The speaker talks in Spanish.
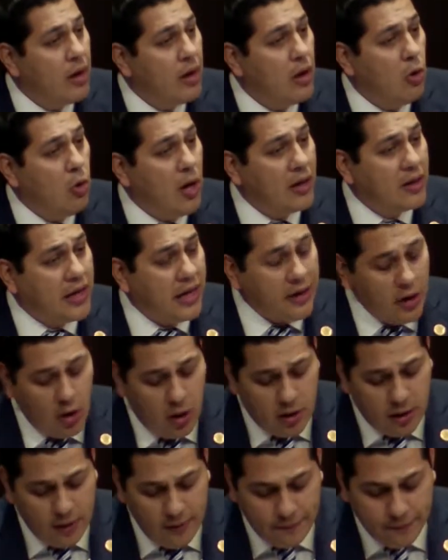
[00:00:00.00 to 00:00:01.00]
Lo
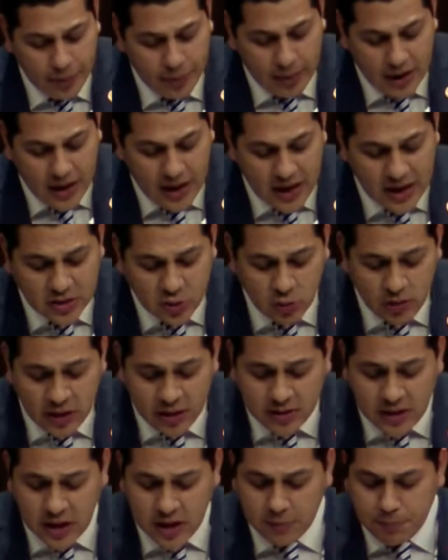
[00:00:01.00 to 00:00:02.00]
anterior es una
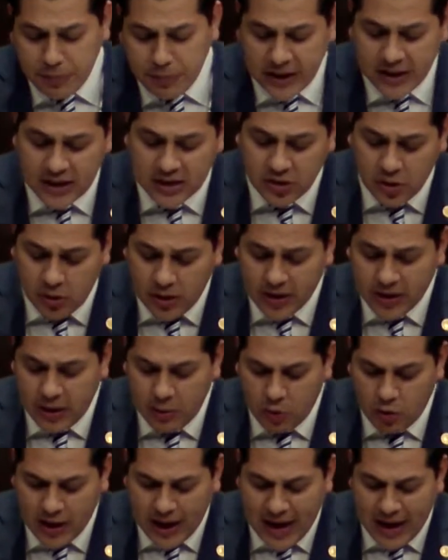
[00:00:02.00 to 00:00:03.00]
interpretación
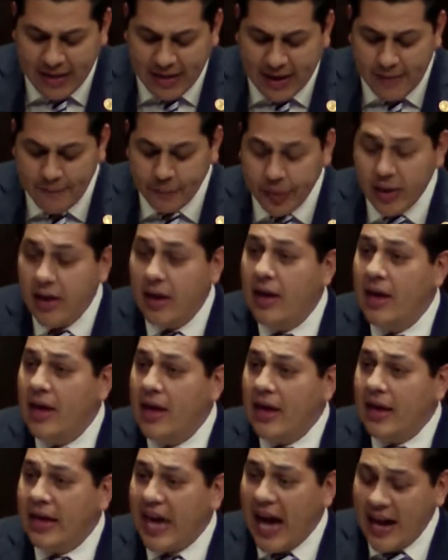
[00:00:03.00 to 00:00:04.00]
equivocada
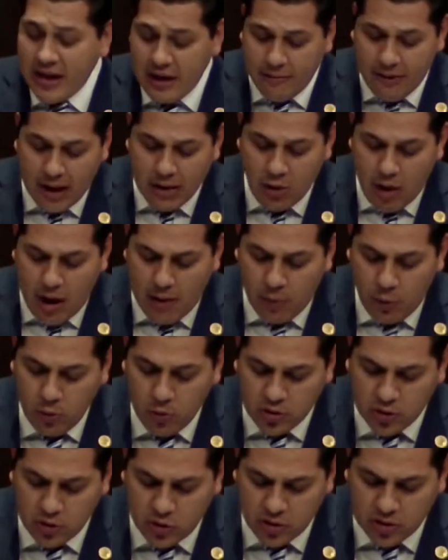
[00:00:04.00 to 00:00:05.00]
que ha llevado a
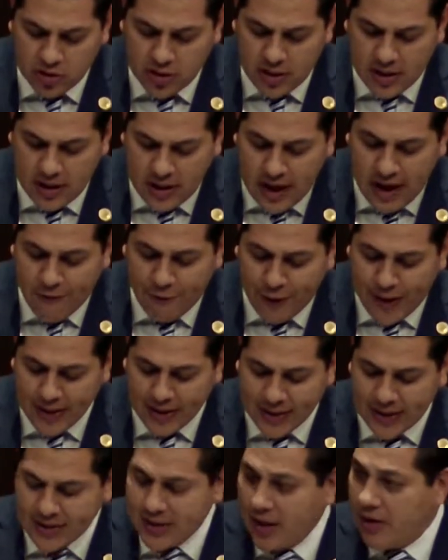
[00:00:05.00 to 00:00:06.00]
abusos y a
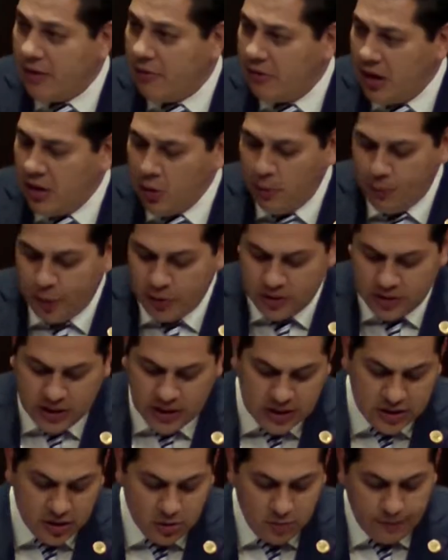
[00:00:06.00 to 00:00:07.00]
faltas al debido
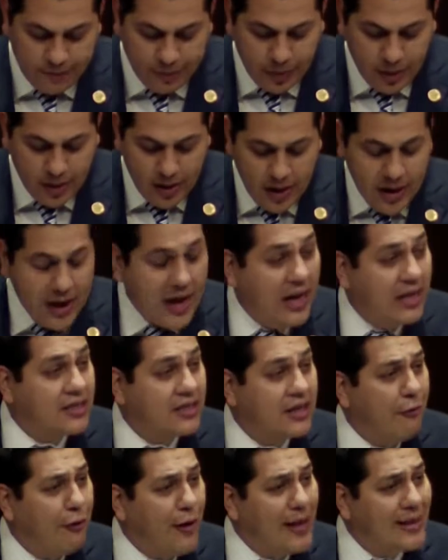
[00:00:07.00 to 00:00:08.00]
proceso.
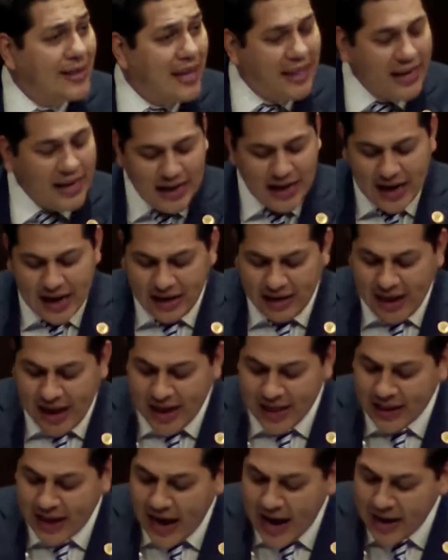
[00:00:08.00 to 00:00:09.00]
Esta falta de
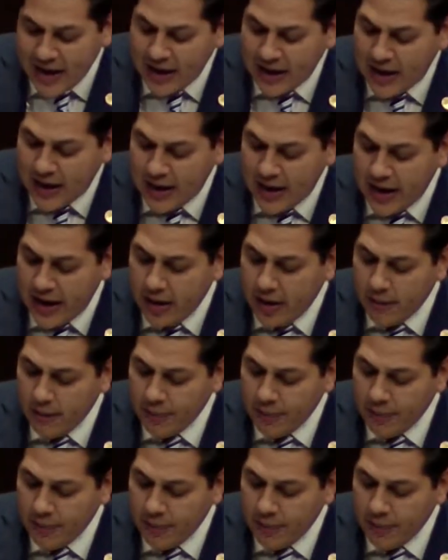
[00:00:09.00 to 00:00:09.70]
claridad que hay en la ley